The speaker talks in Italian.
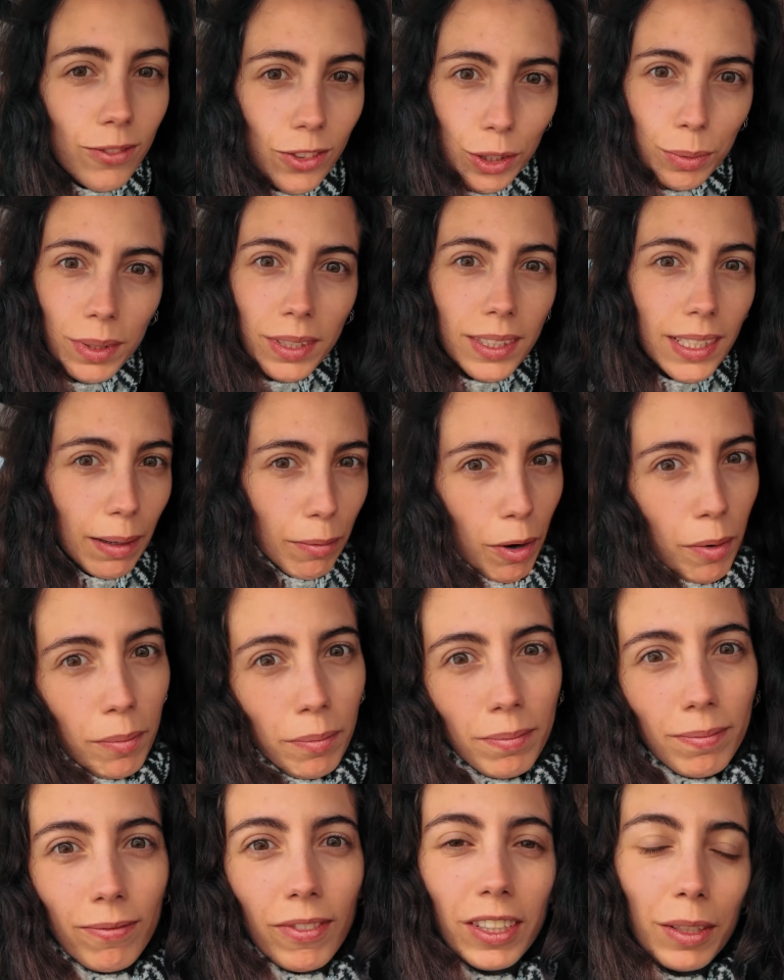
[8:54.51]
Ci pensiamo.
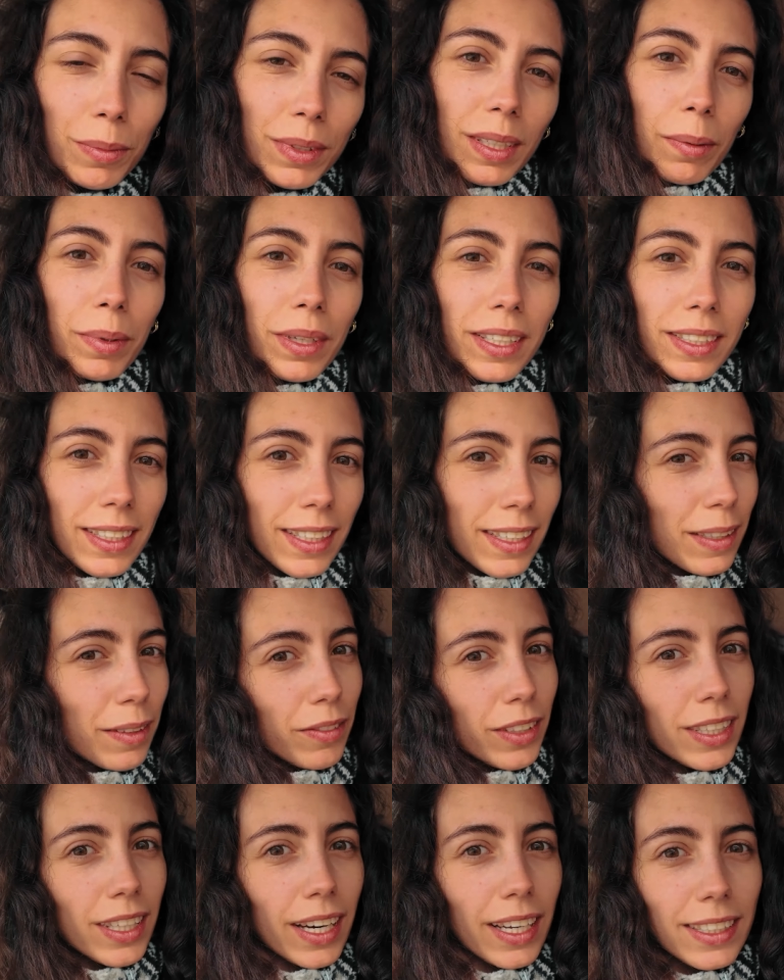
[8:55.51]
Fatemi sapere se
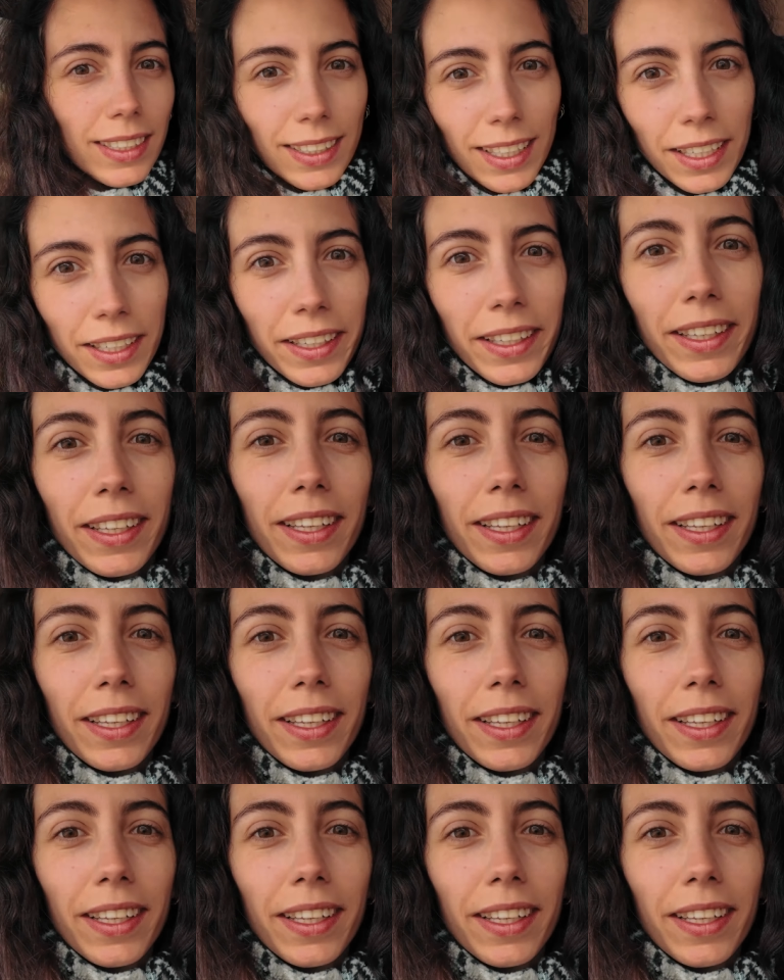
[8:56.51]
vi interessa.